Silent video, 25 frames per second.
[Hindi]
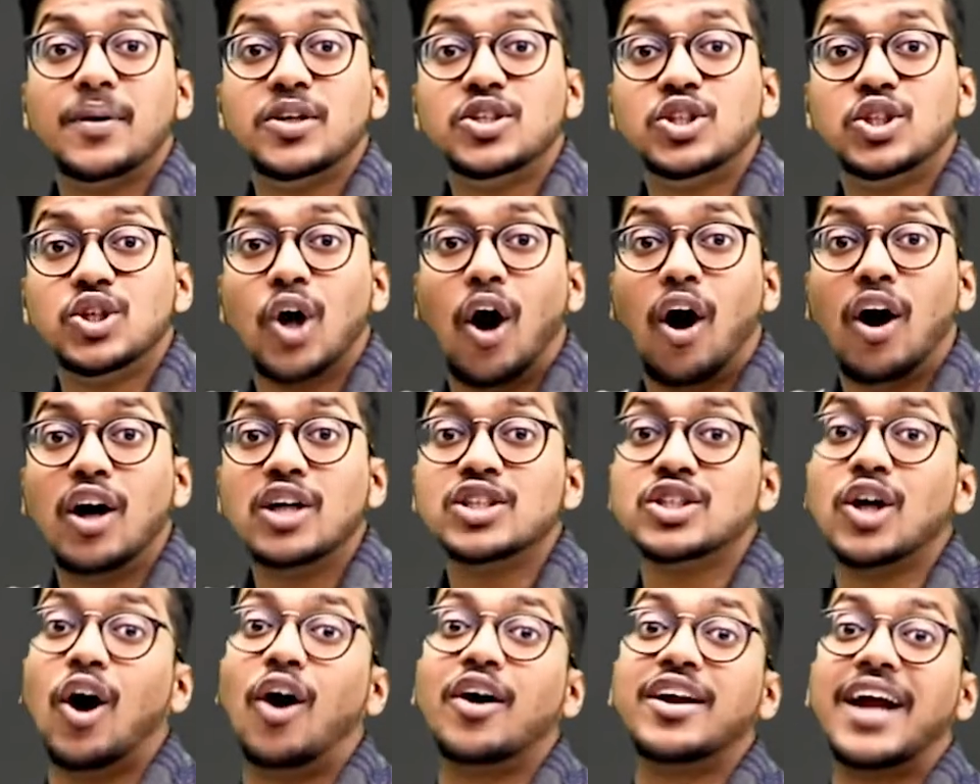पे
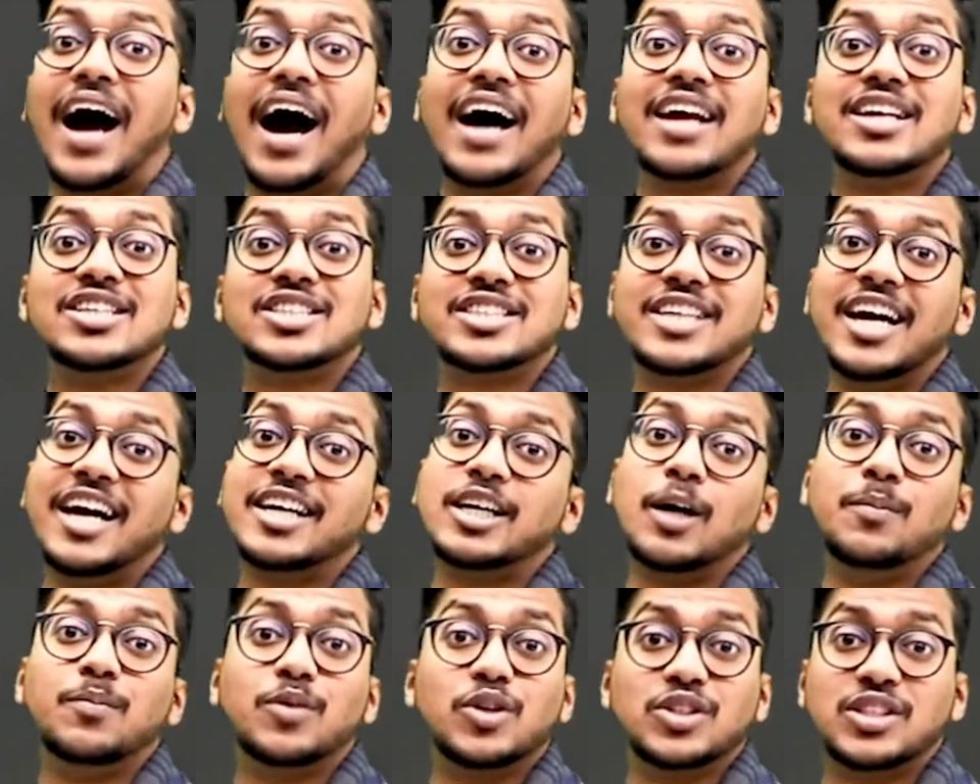जॉर्ज और हैरिस के
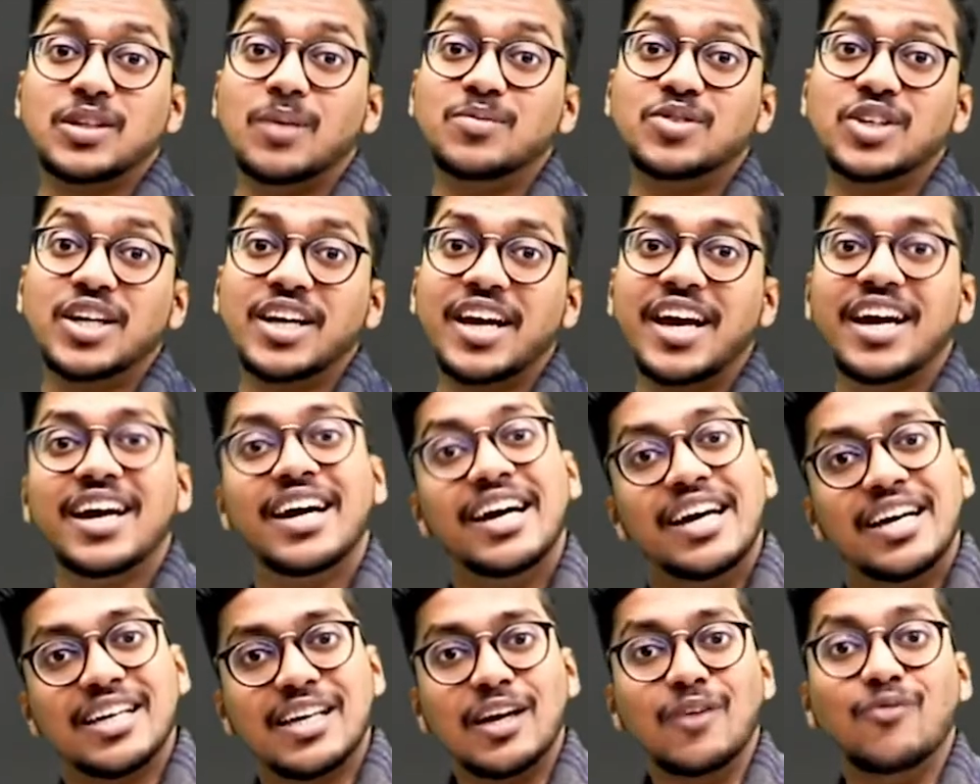अटेम्प्ट को समझेंगे
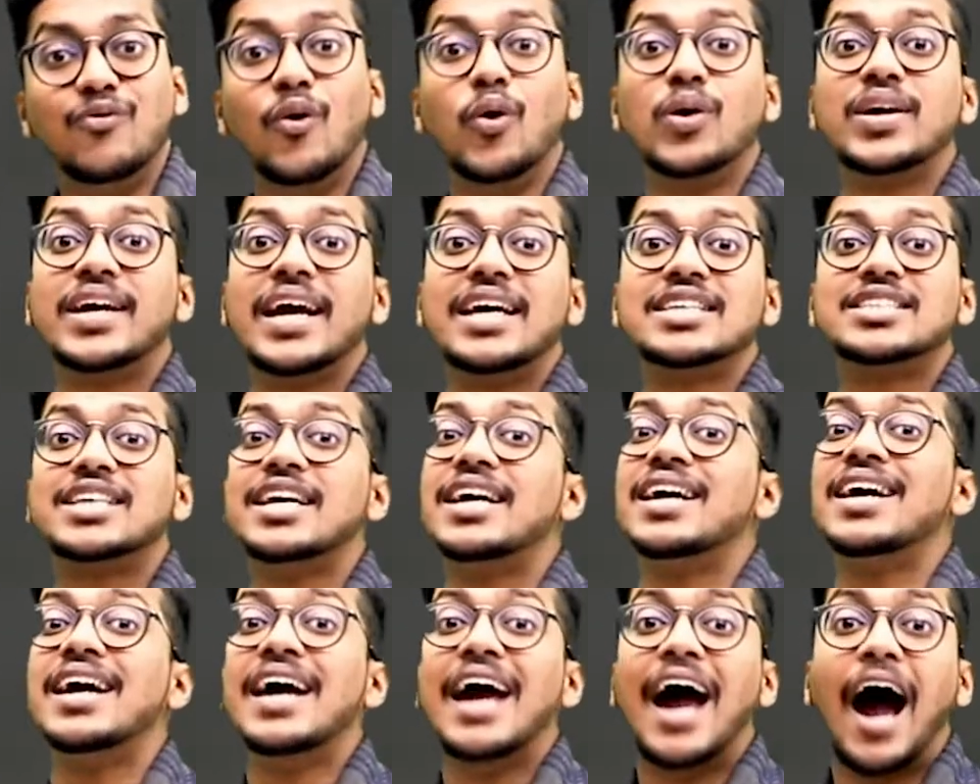कि वो
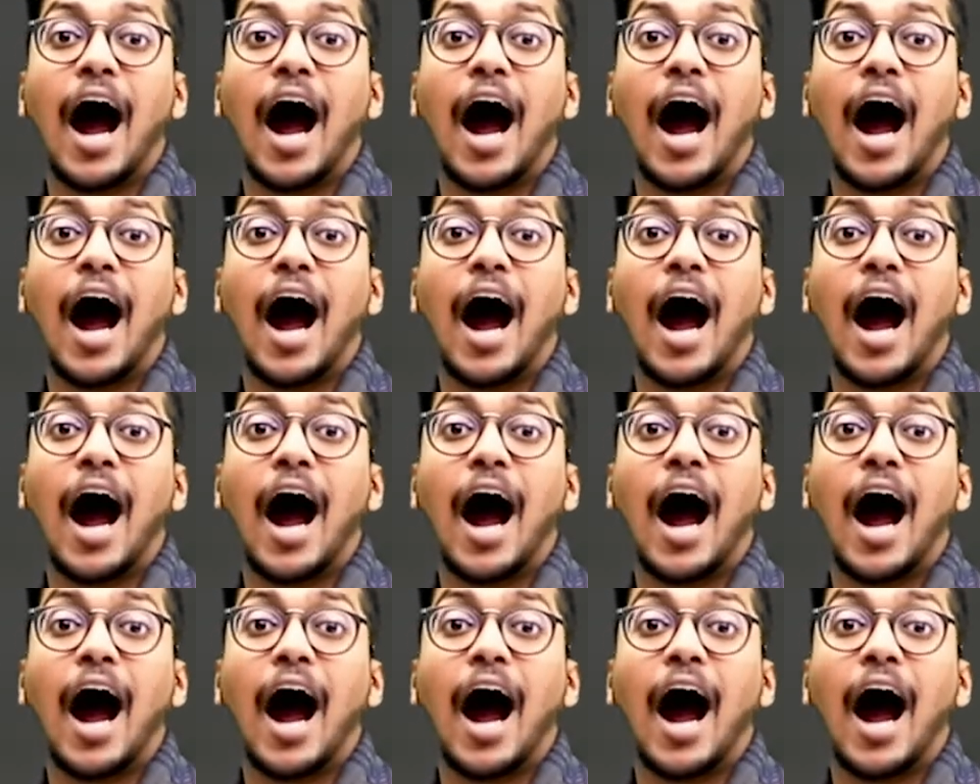कैसे